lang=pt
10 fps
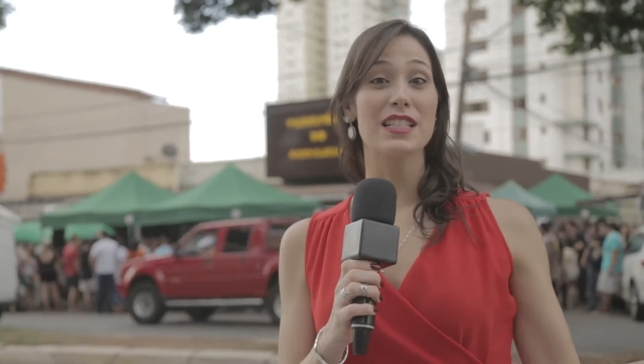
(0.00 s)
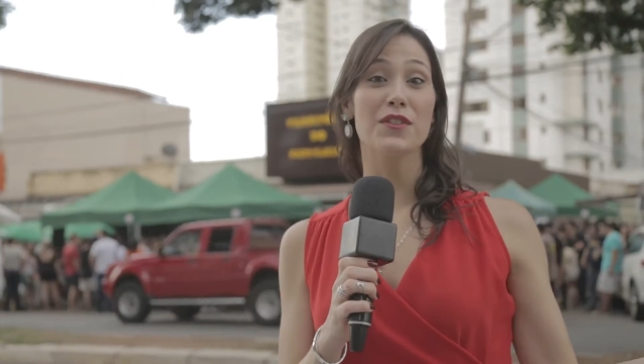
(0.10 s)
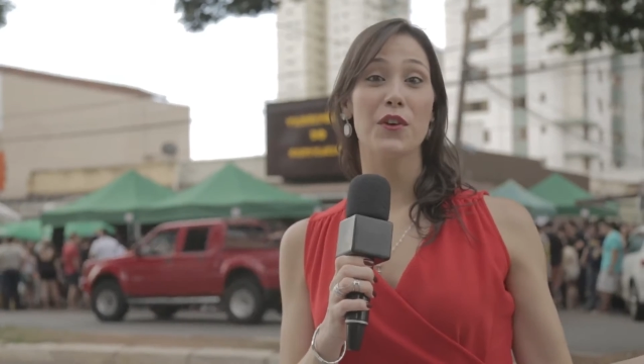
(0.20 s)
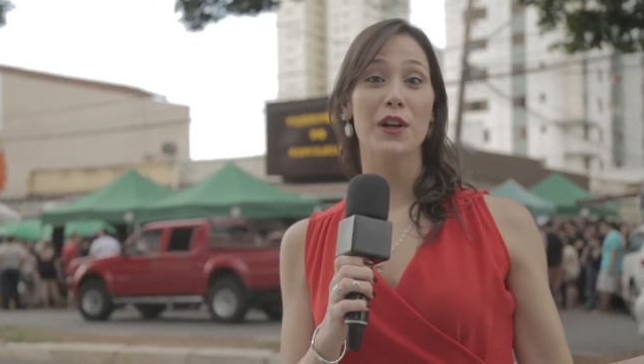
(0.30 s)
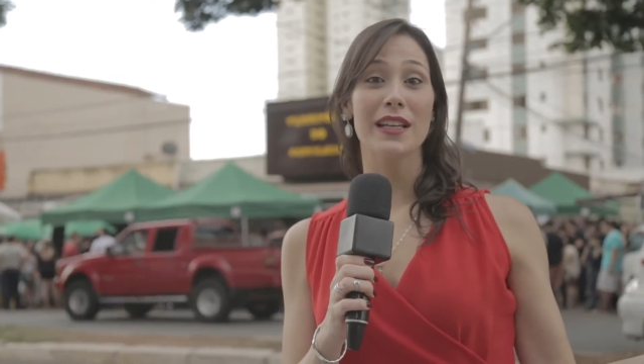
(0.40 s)

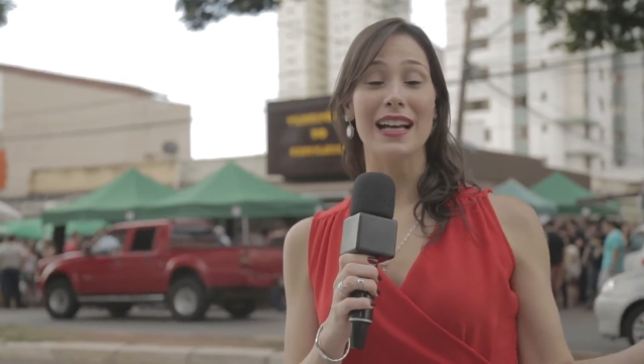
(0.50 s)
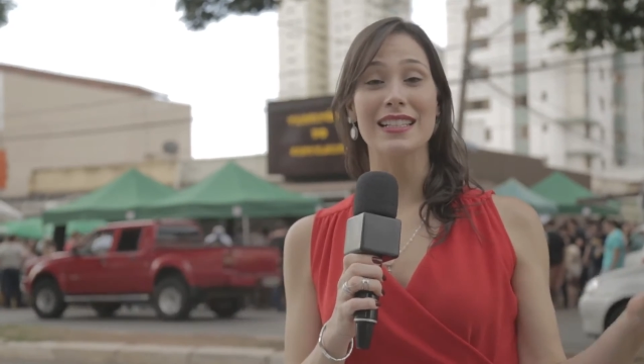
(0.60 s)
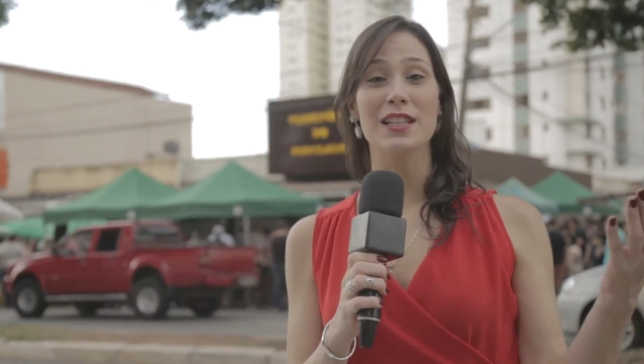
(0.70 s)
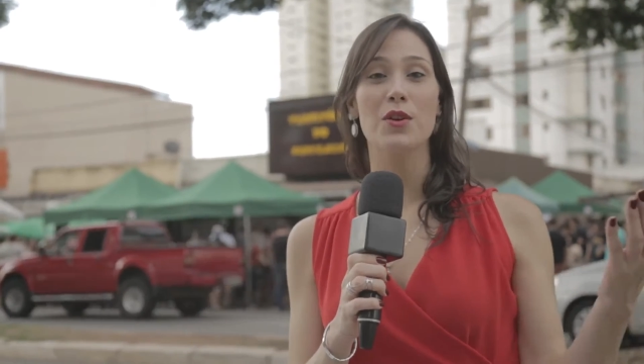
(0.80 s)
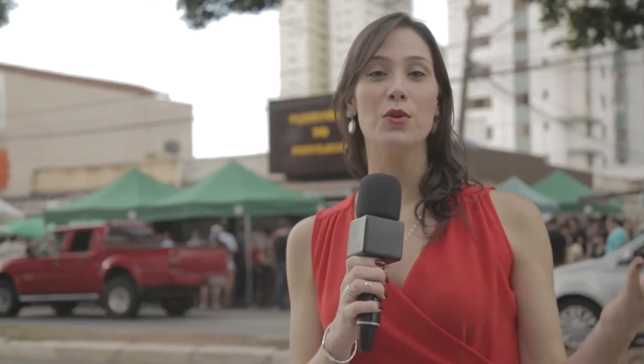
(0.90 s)
Essa foi a
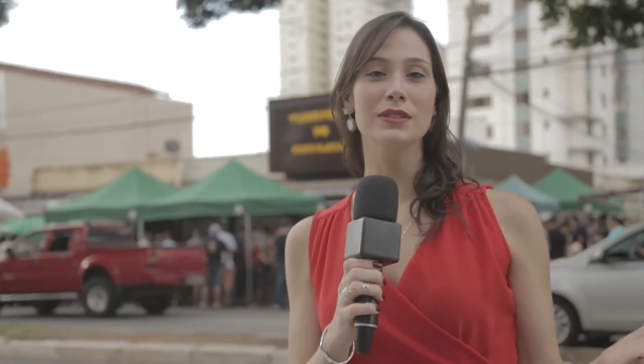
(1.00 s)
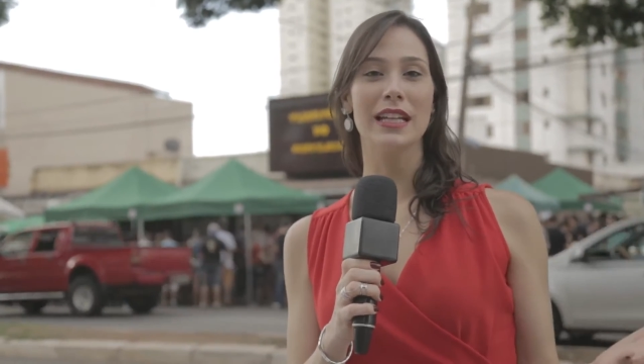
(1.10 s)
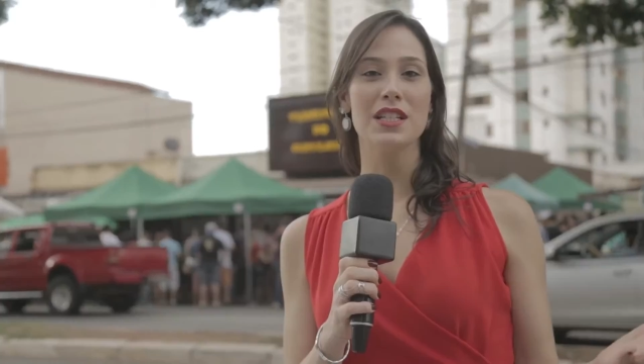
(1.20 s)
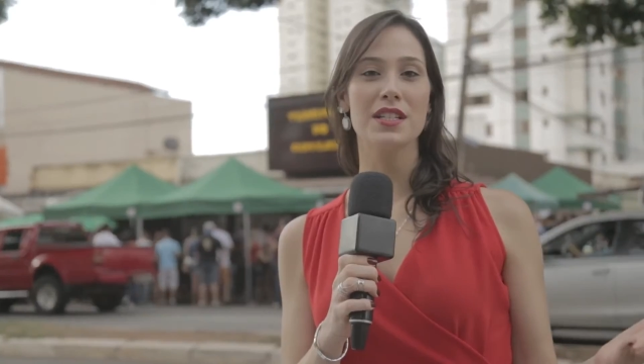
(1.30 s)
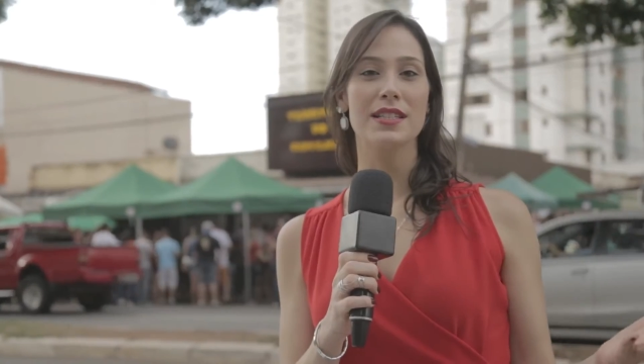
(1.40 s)

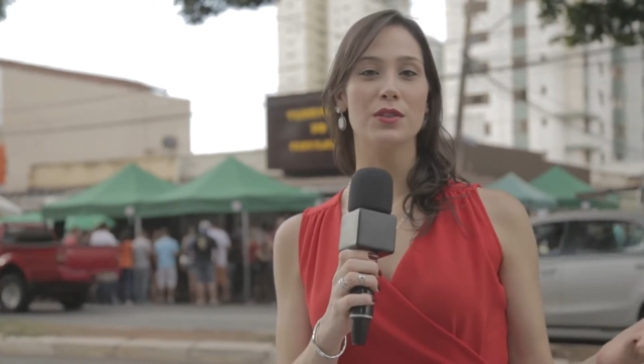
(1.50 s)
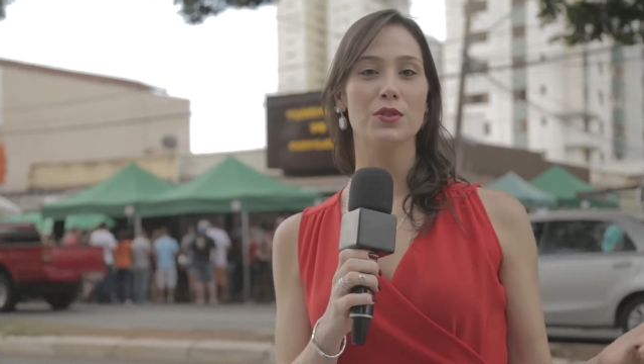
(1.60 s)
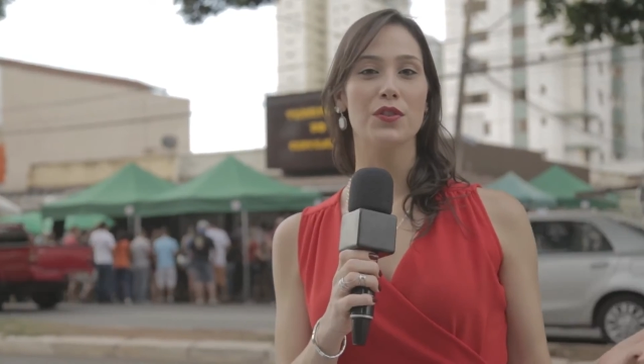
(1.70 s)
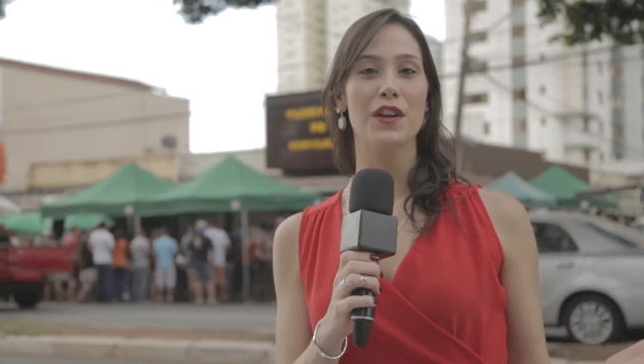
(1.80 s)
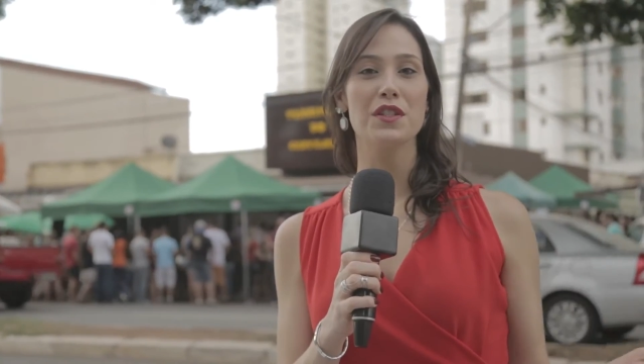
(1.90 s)
segunda edição
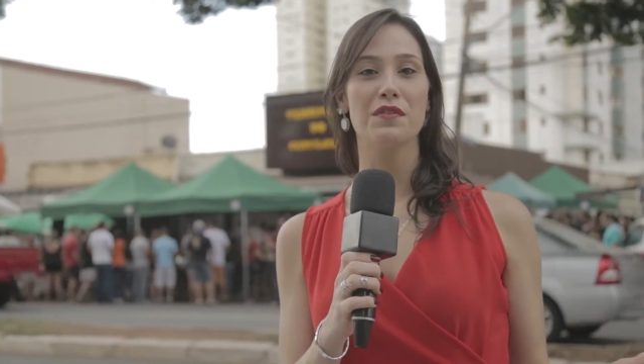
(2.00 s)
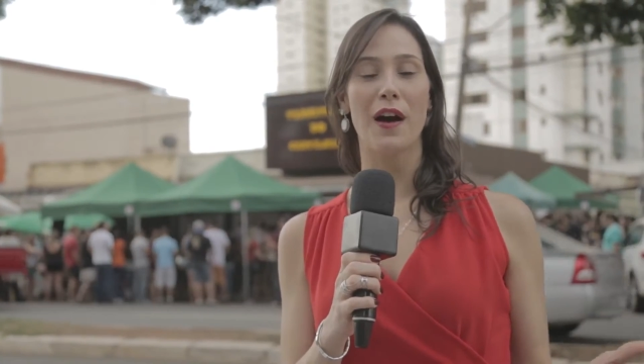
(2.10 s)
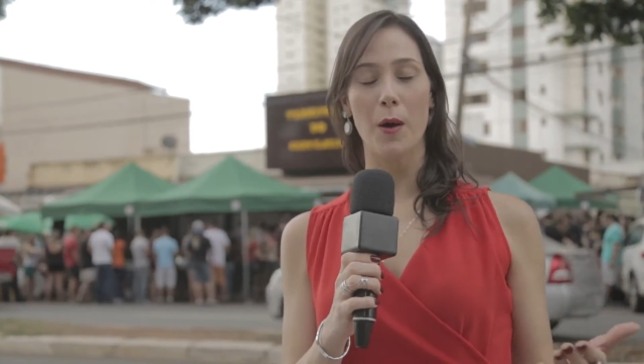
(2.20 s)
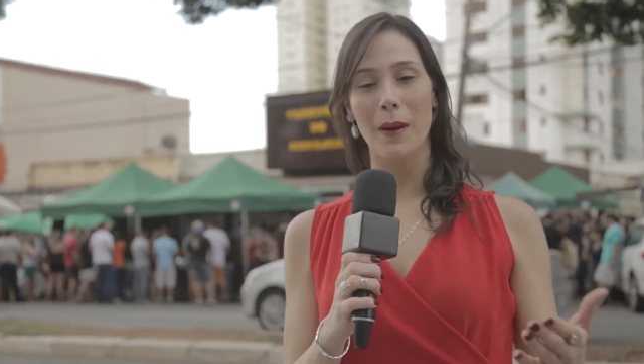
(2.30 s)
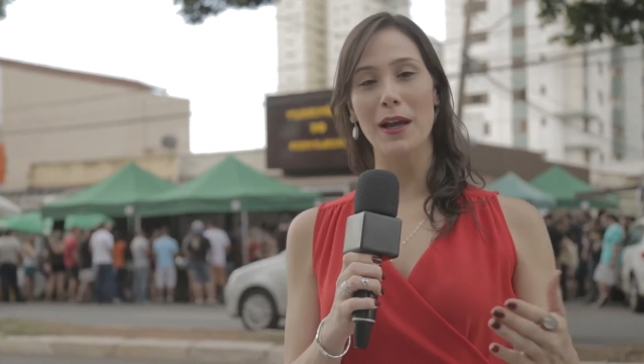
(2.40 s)
do
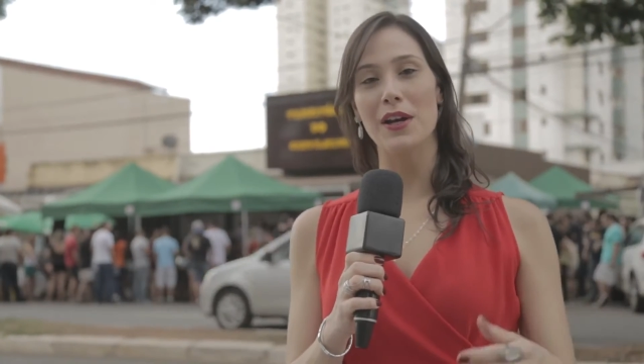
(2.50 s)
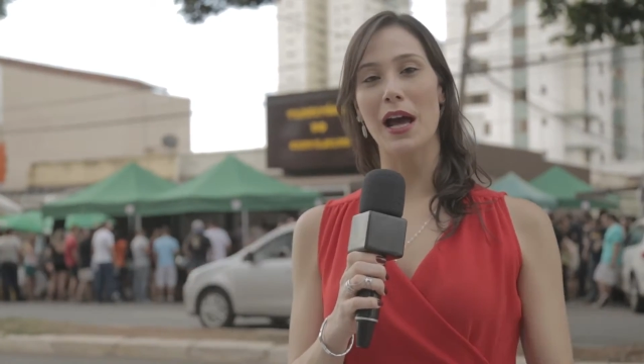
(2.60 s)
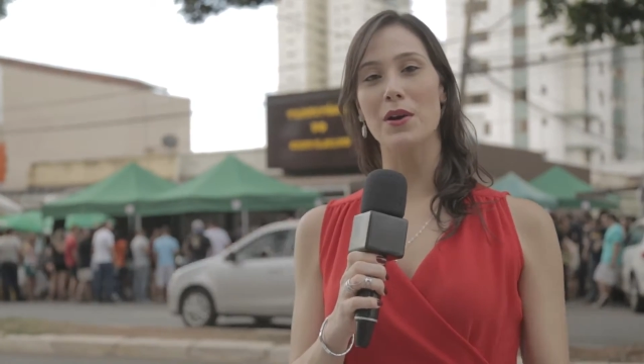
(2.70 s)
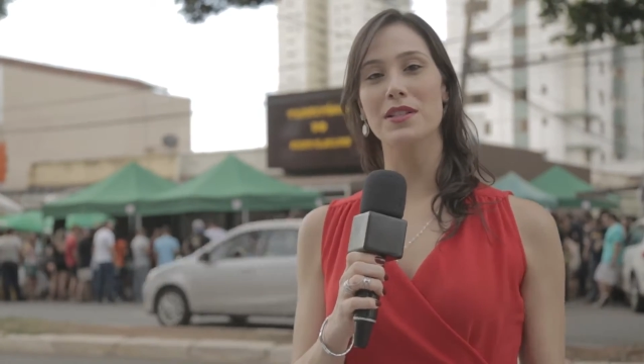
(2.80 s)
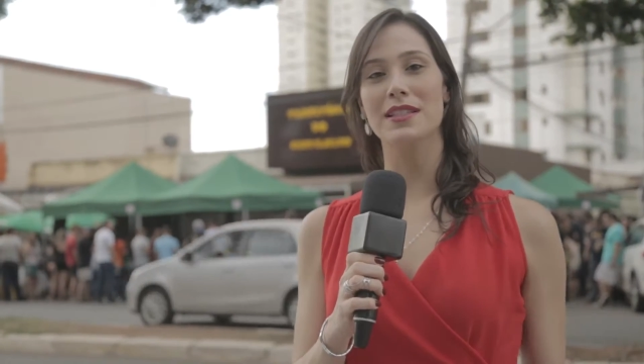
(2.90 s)
Festival
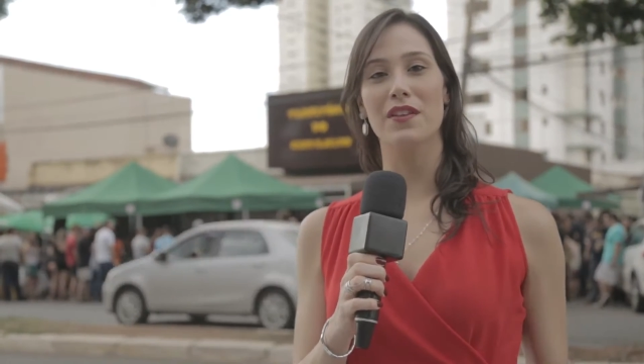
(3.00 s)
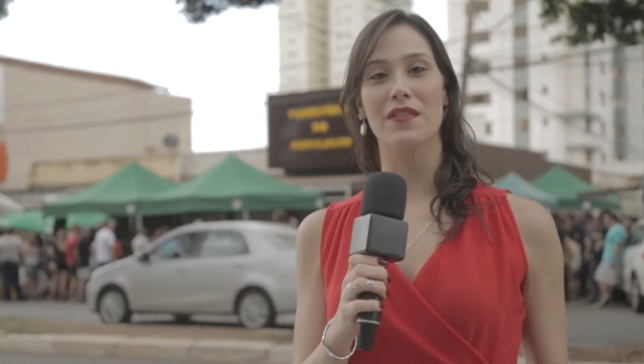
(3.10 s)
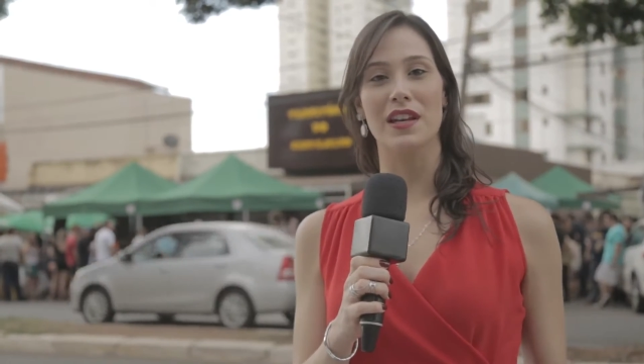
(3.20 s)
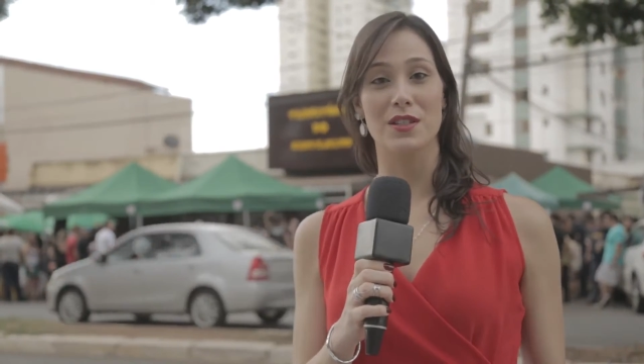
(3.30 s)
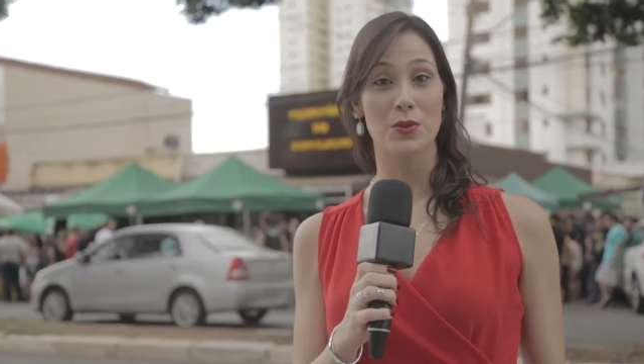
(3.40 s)
Maioral de
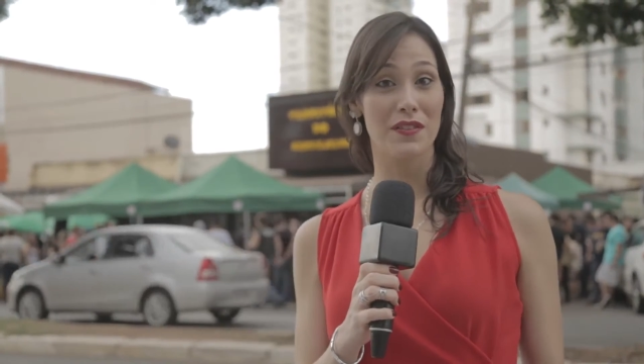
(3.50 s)
Cervejas,